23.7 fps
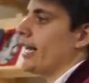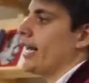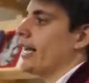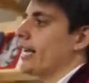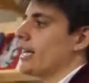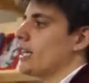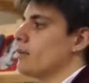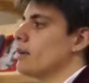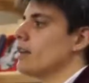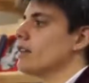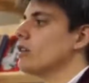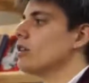
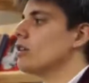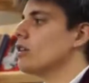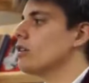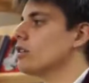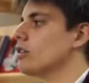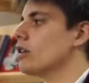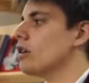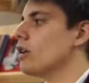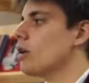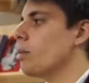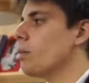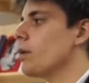escribiendo
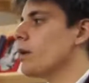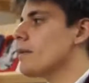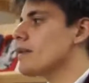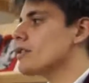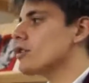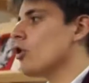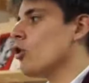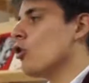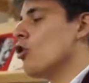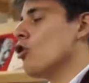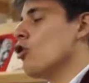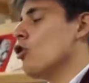los, poemas
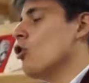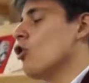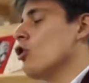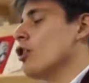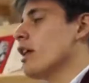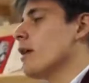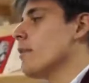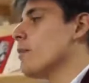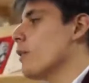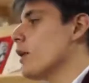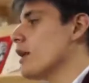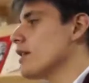o,
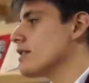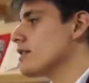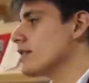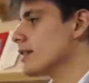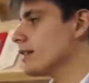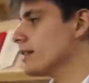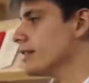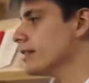después?